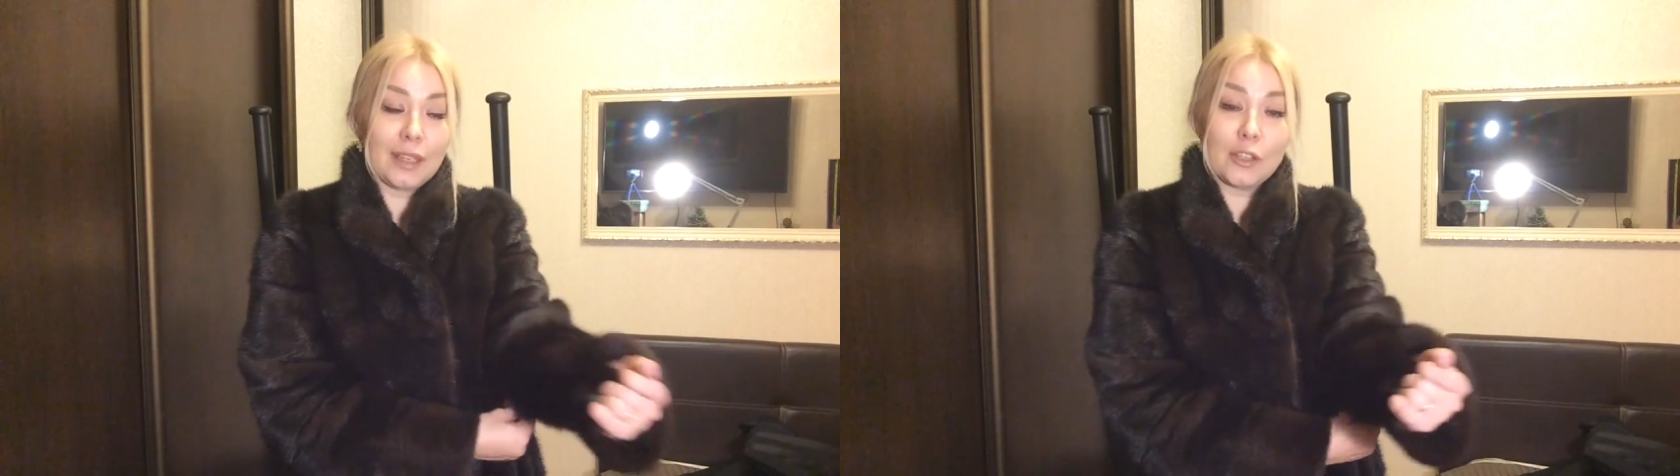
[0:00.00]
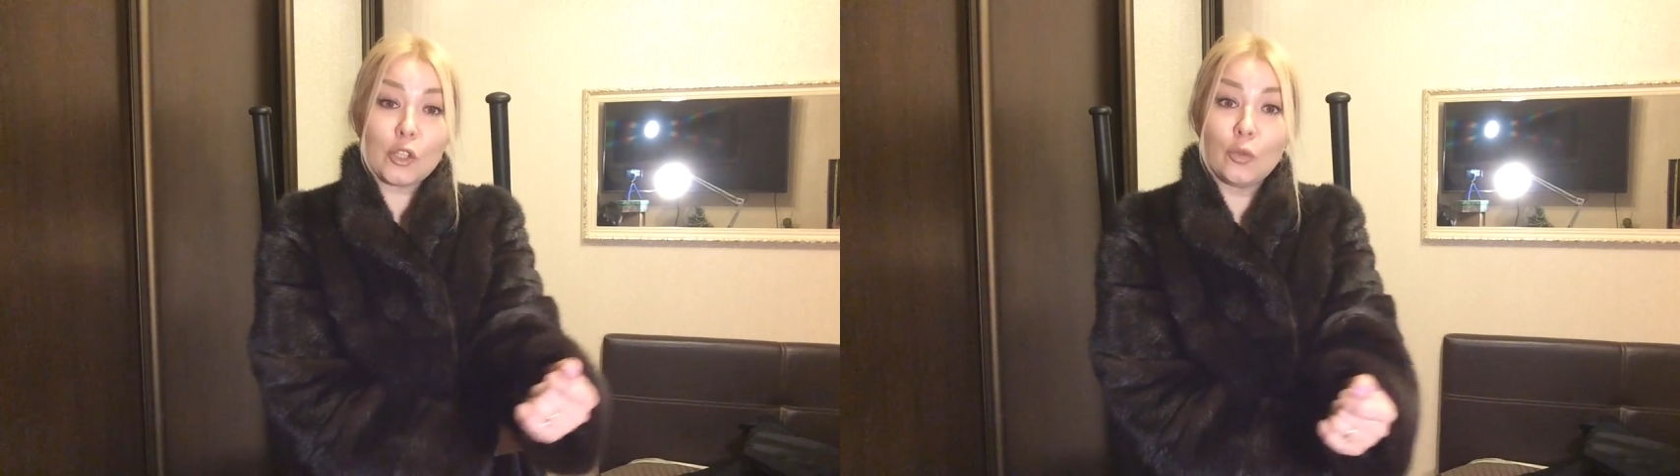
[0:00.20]

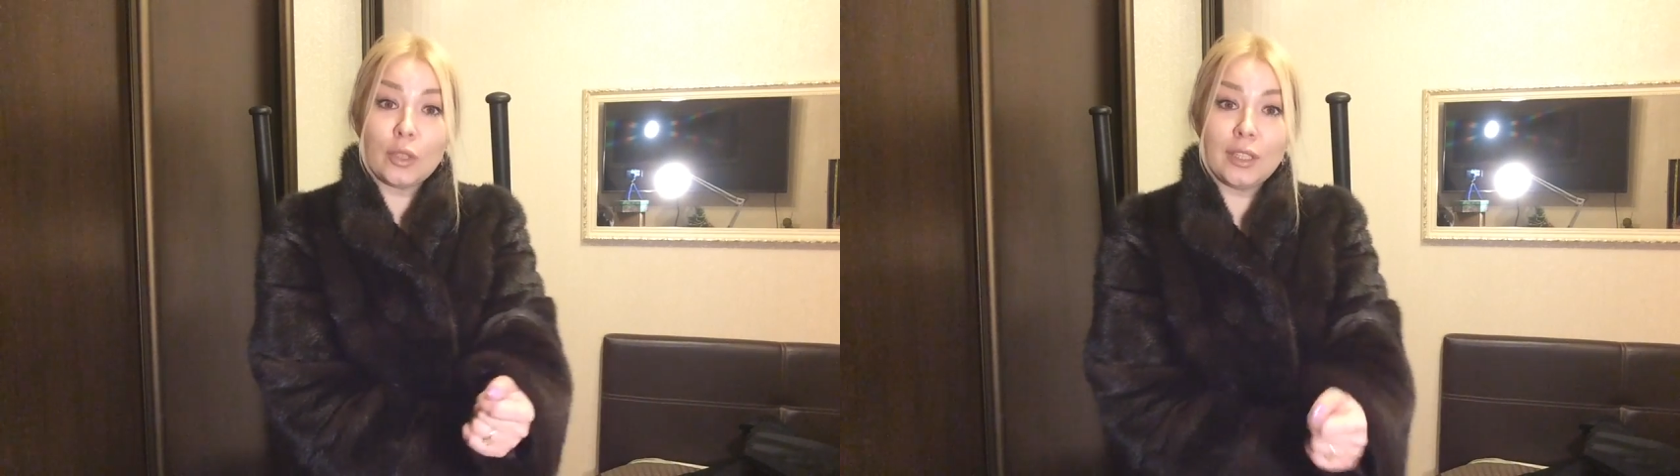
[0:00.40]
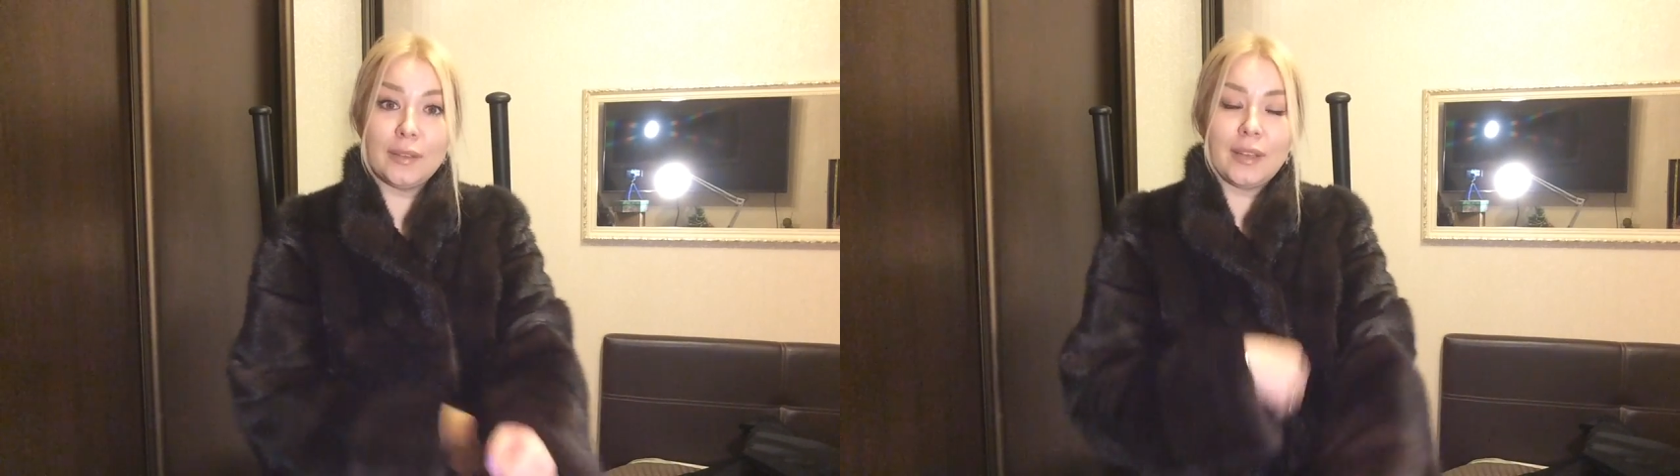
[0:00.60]

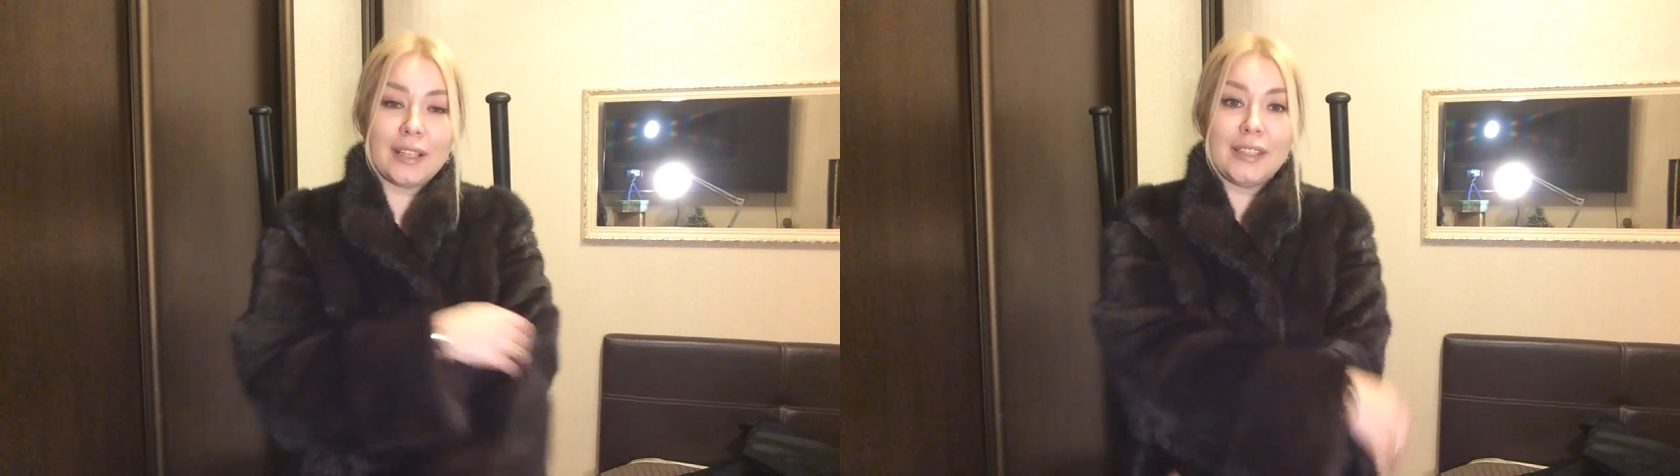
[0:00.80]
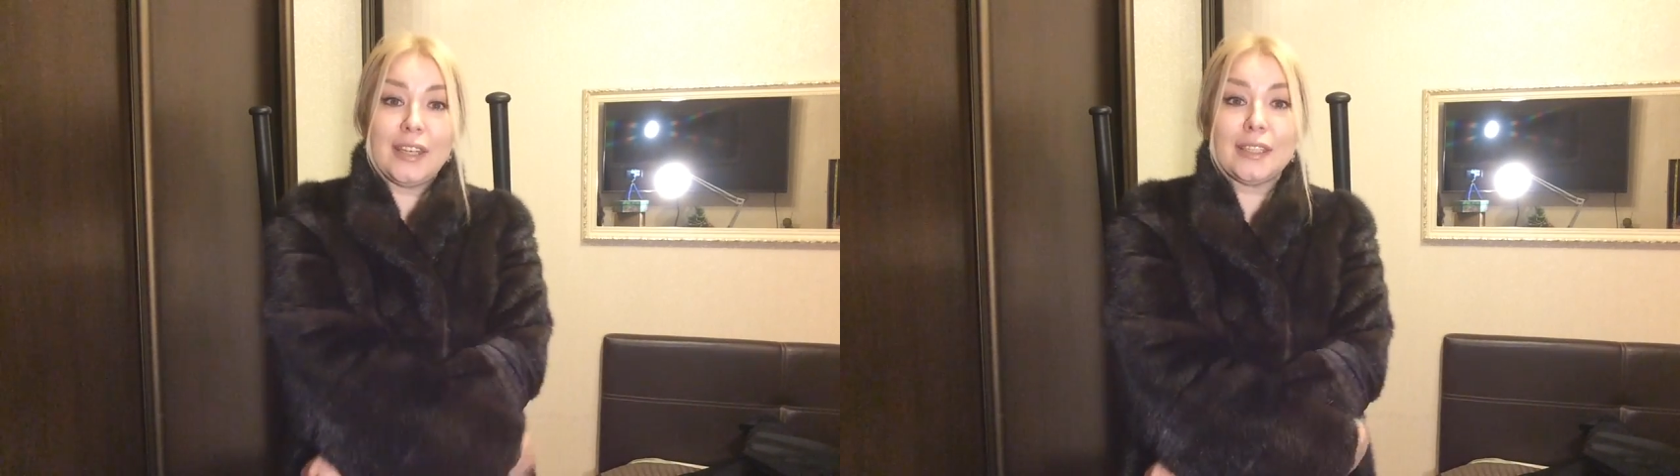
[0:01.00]
шкурки,
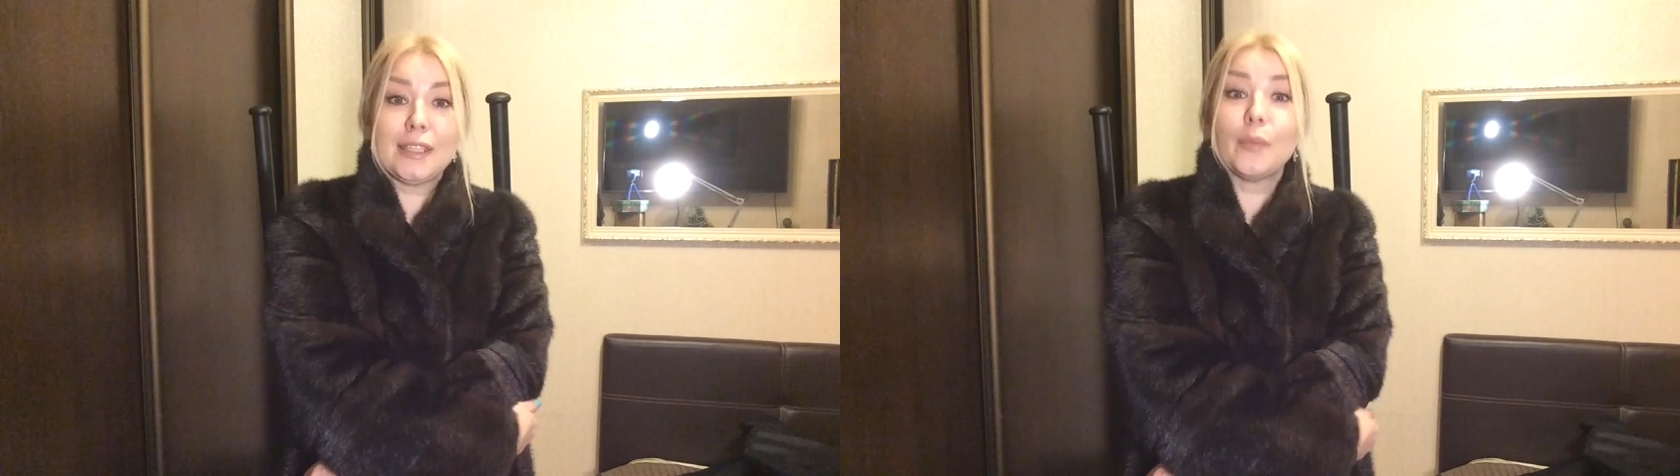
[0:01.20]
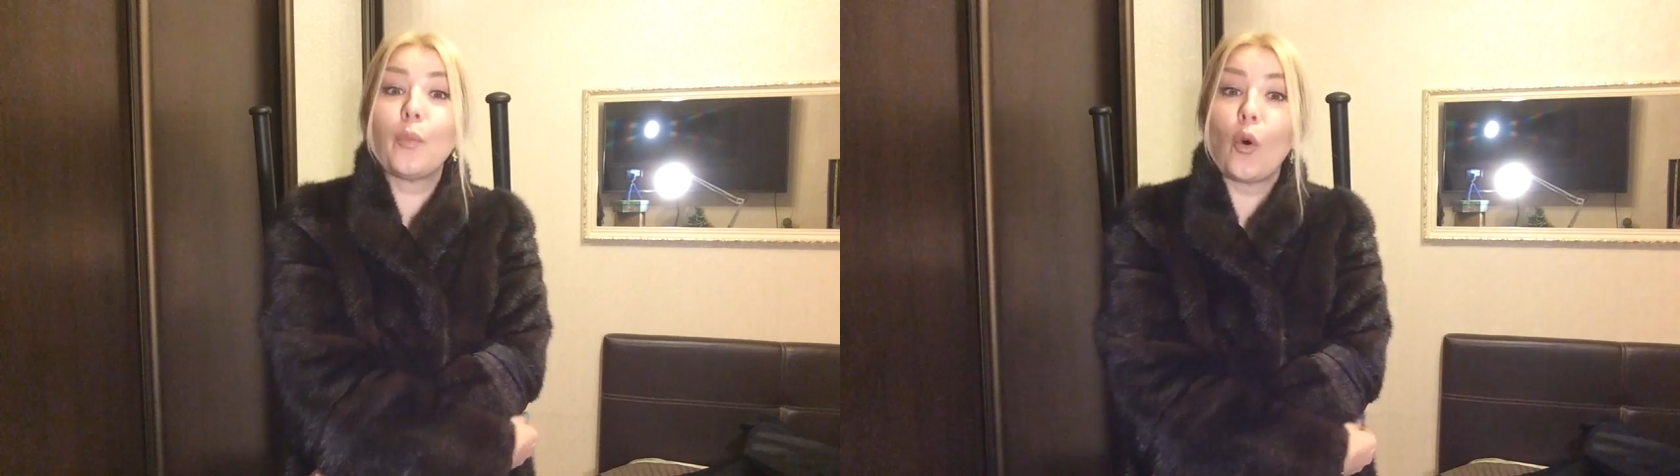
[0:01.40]

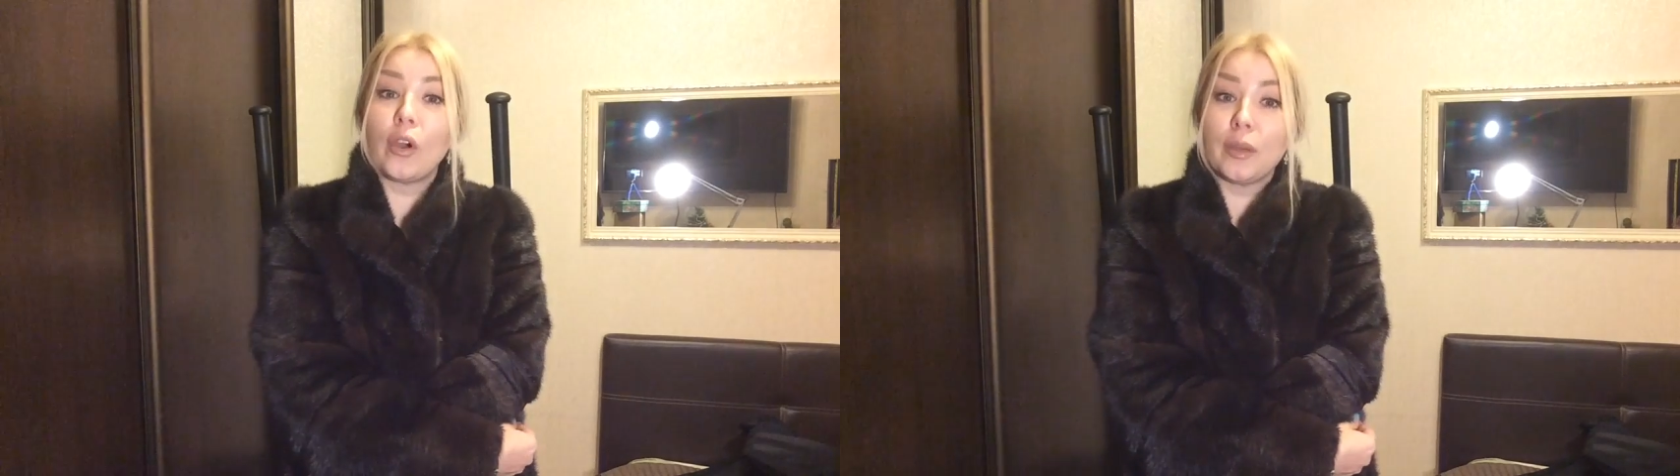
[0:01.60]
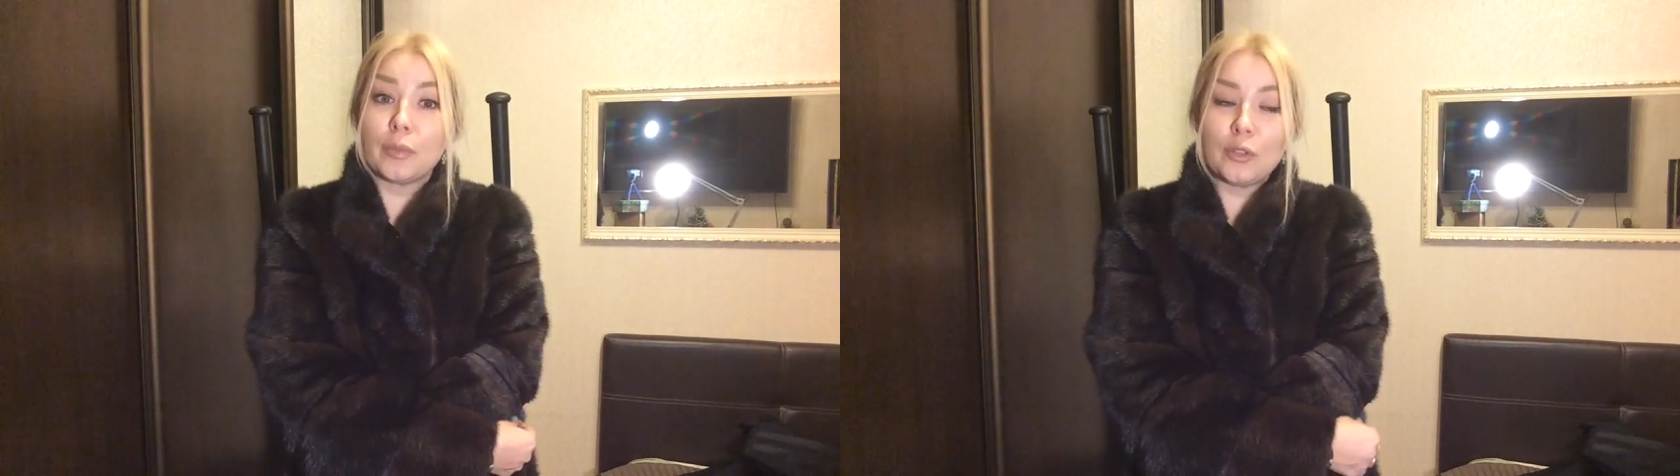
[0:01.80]
разрезанные по
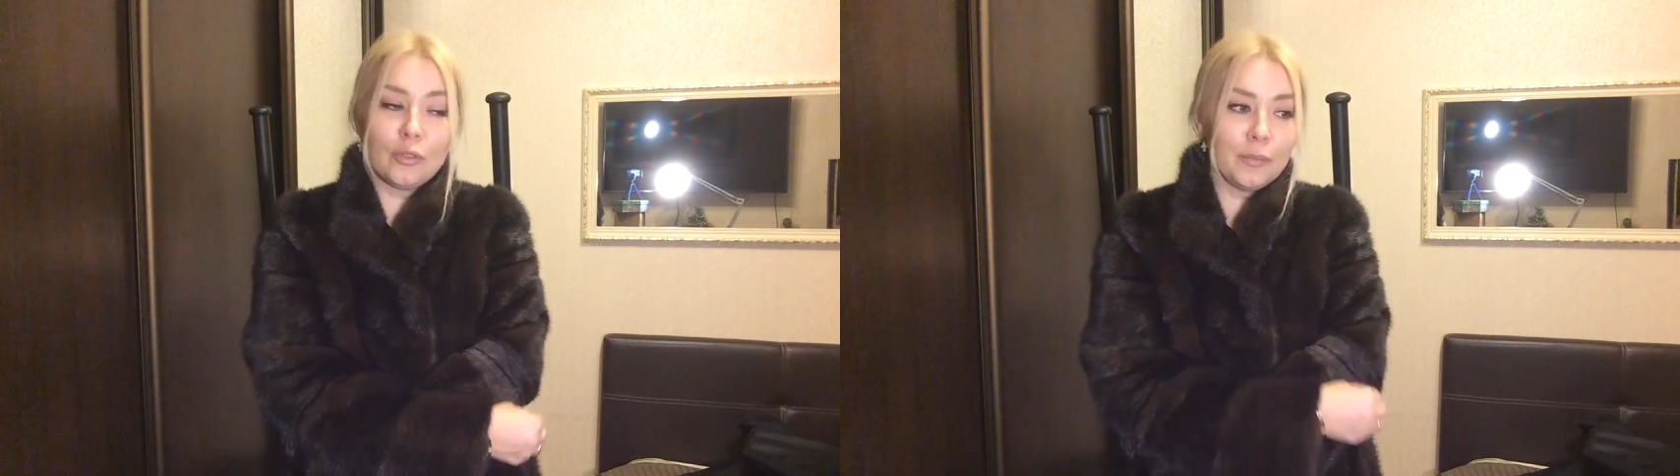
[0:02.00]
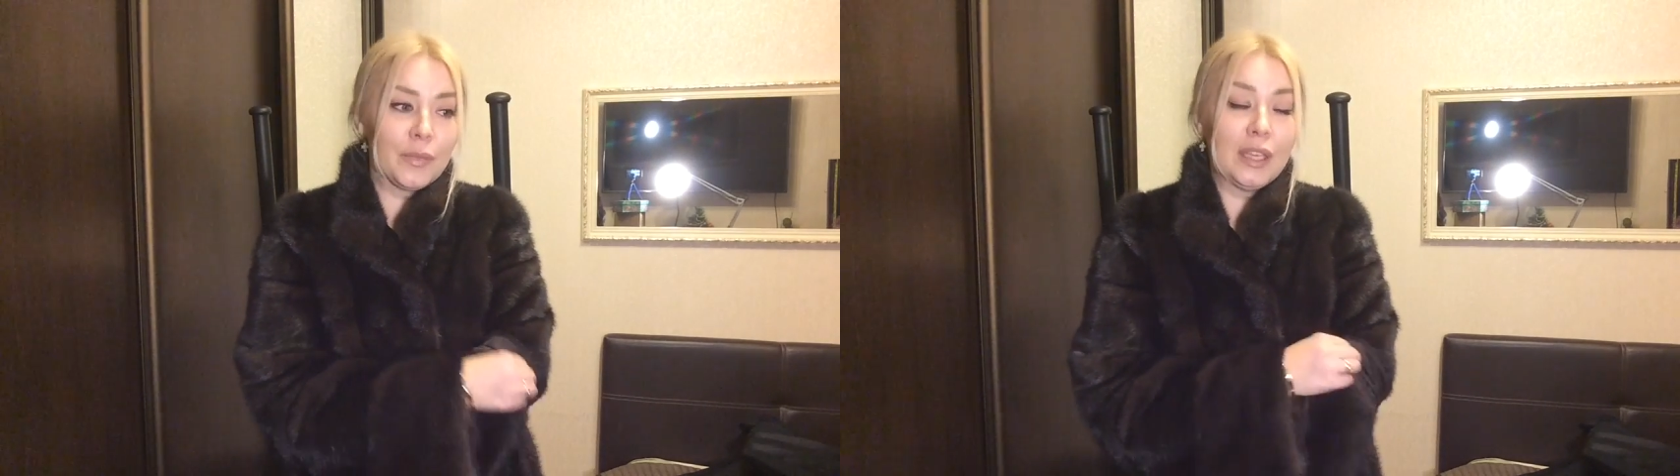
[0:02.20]
хребту